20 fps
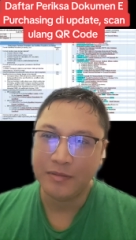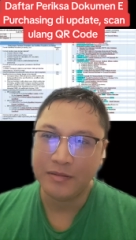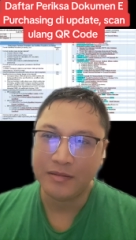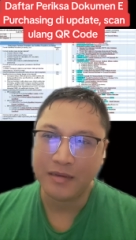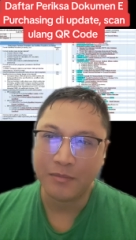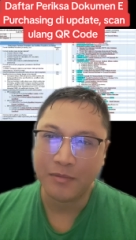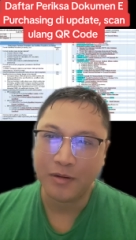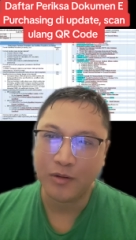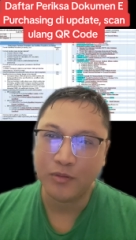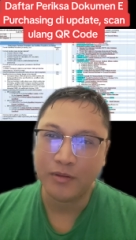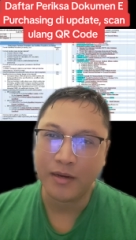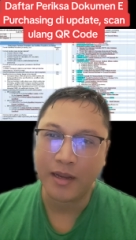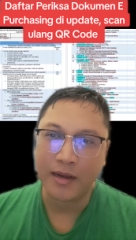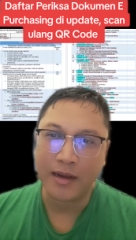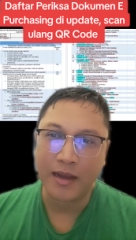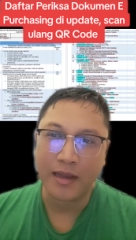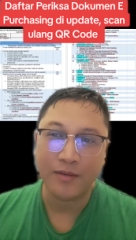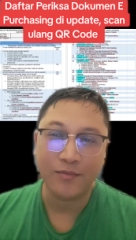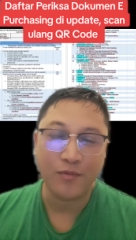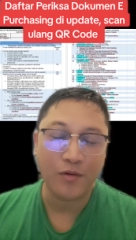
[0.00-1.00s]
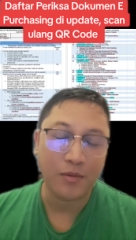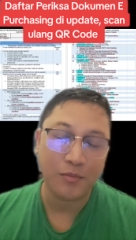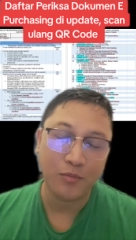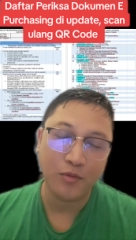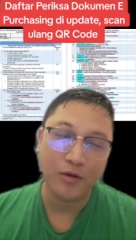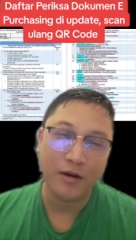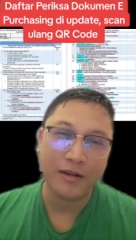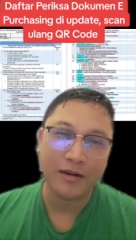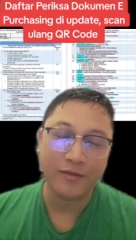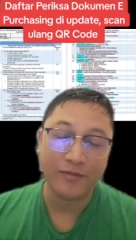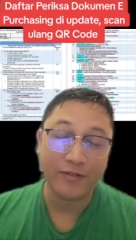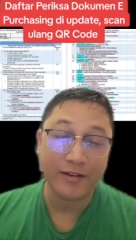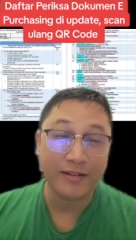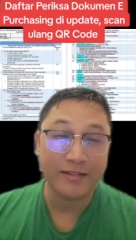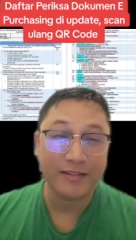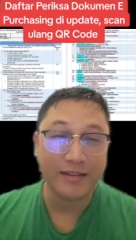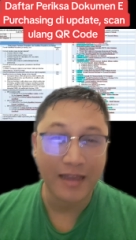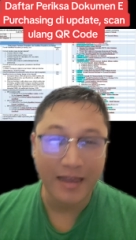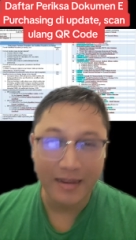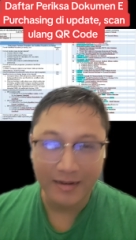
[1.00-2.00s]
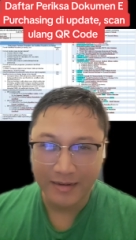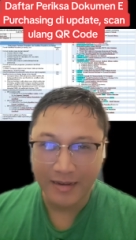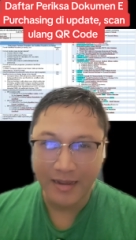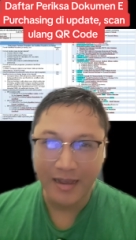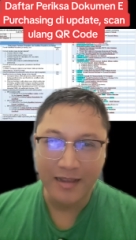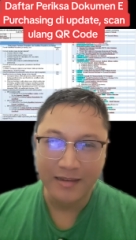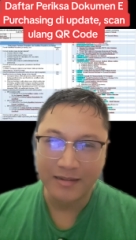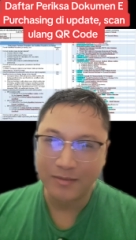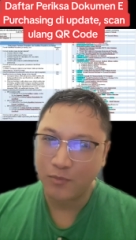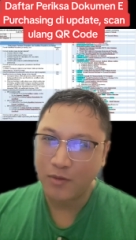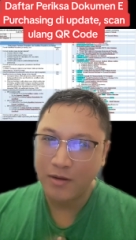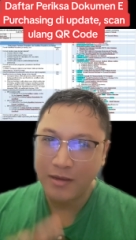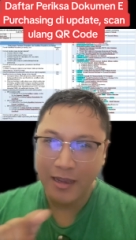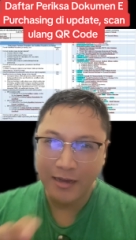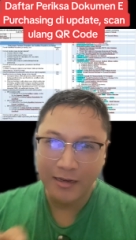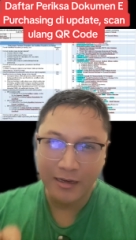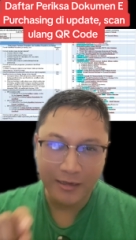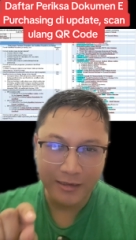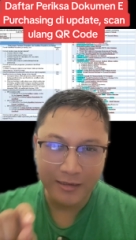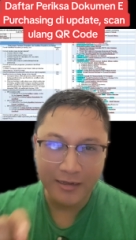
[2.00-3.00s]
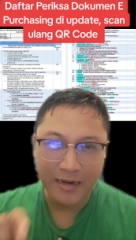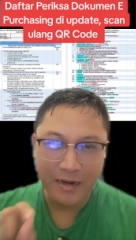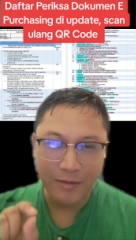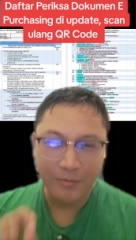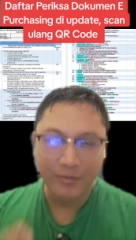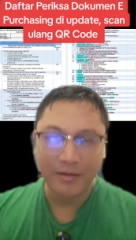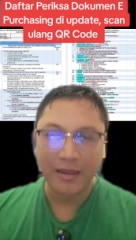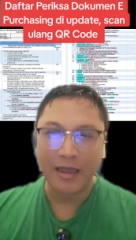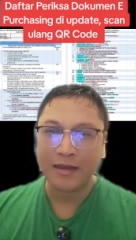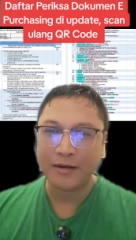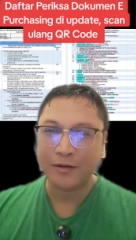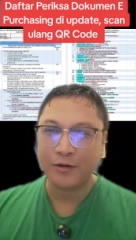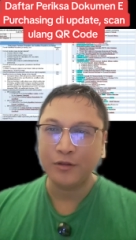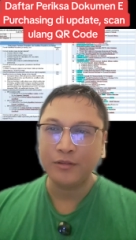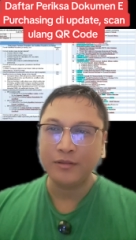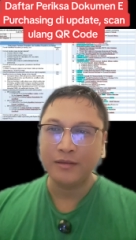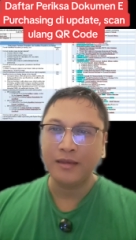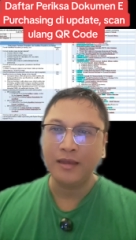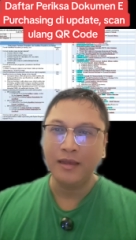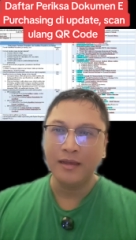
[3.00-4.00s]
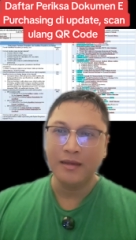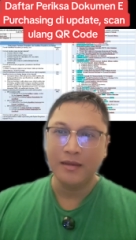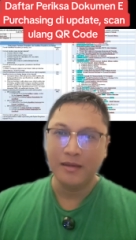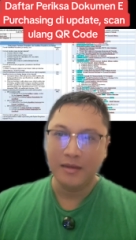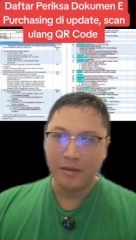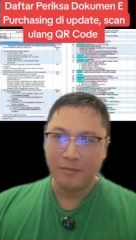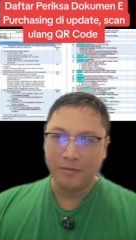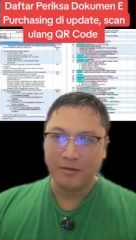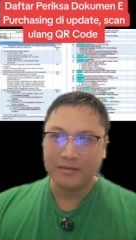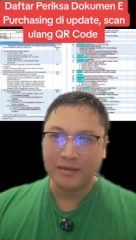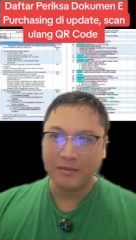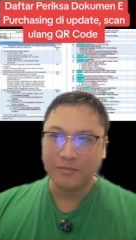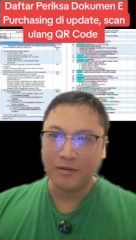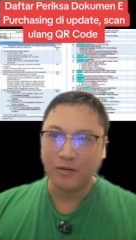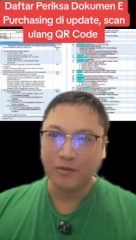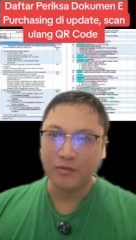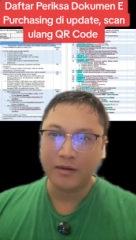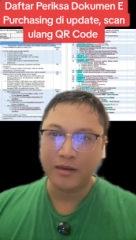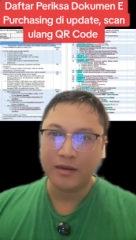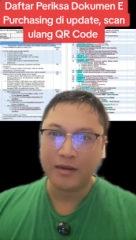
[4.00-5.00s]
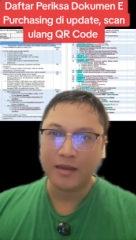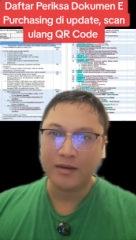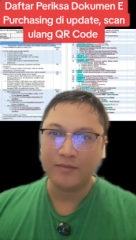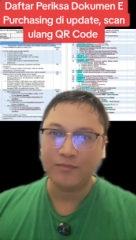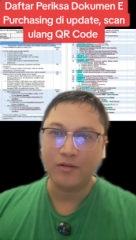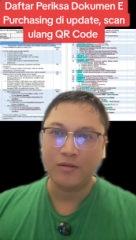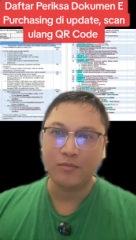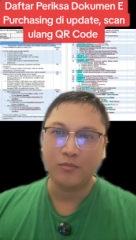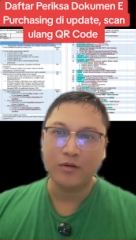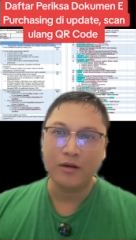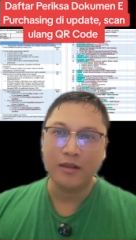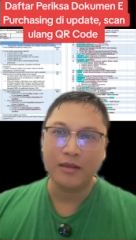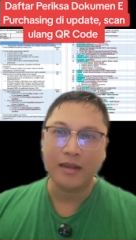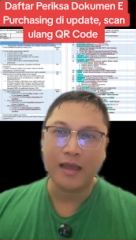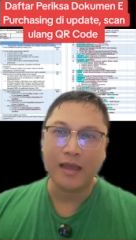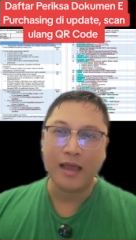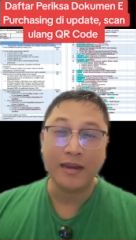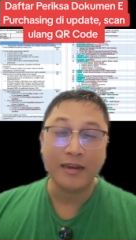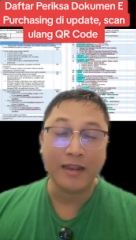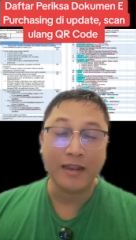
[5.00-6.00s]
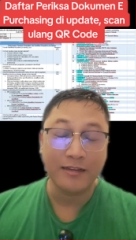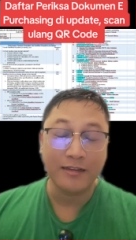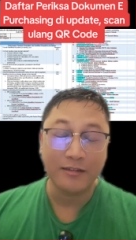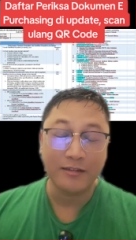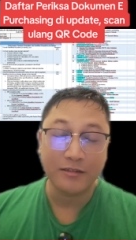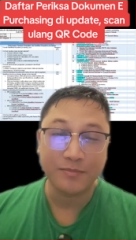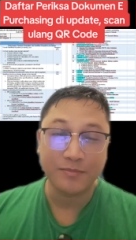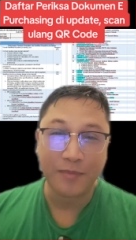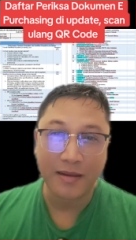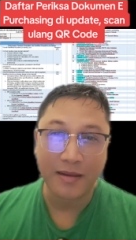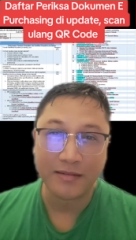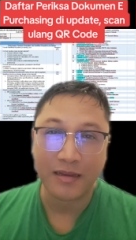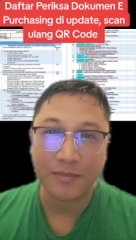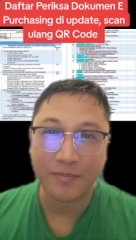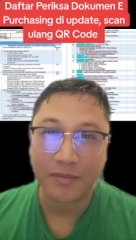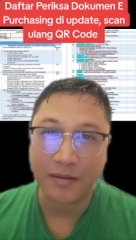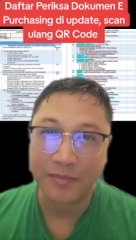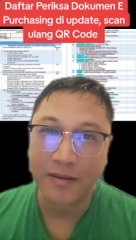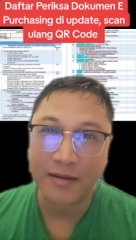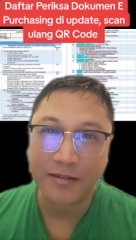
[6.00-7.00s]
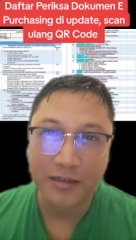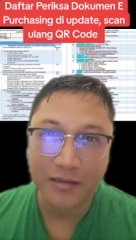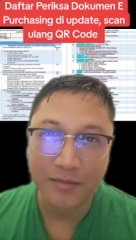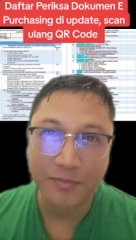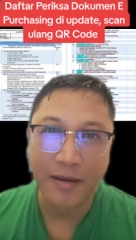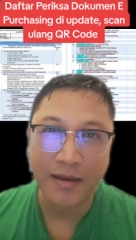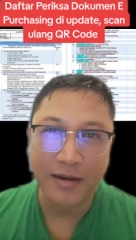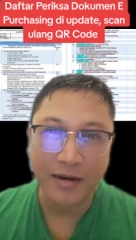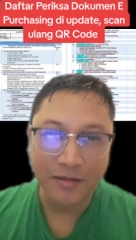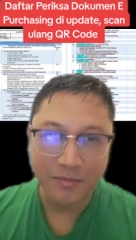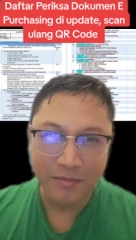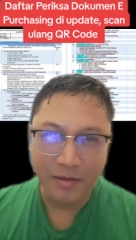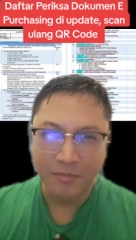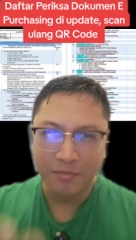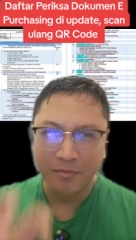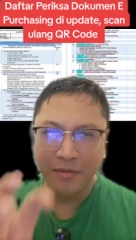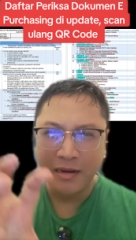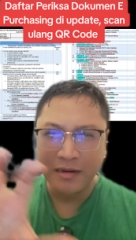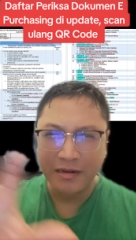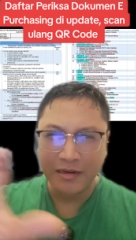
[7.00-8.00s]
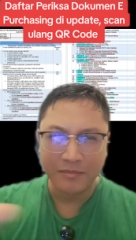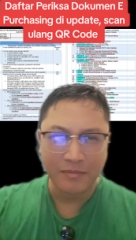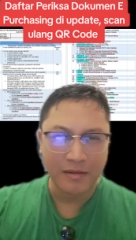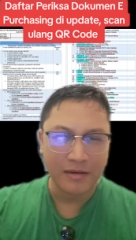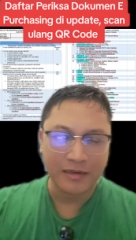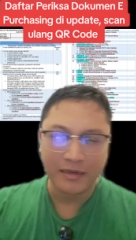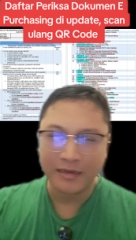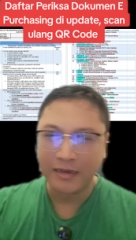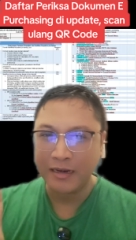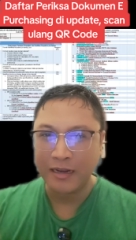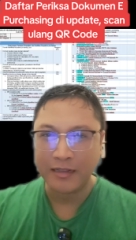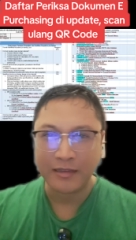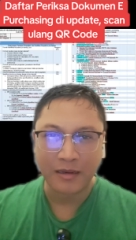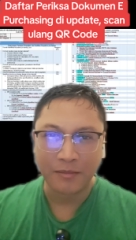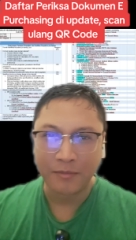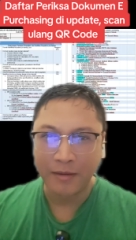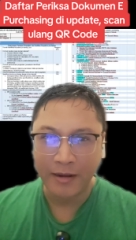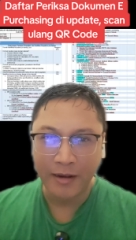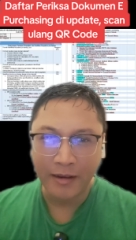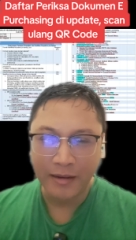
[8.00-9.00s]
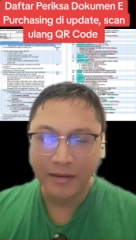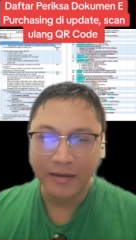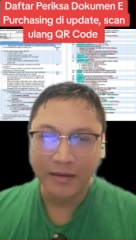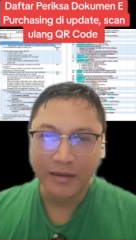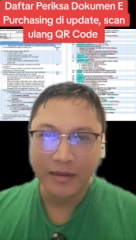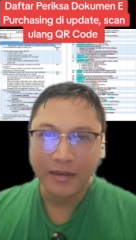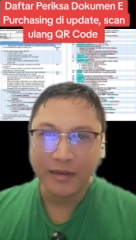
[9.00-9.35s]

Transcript: bisa menggunakan formulir referensi harga, semuanya ada di dalam QR code-nya, bisa menggunakan formulir analisis pasar berbasis merek, membanding-bandingkan antar merek,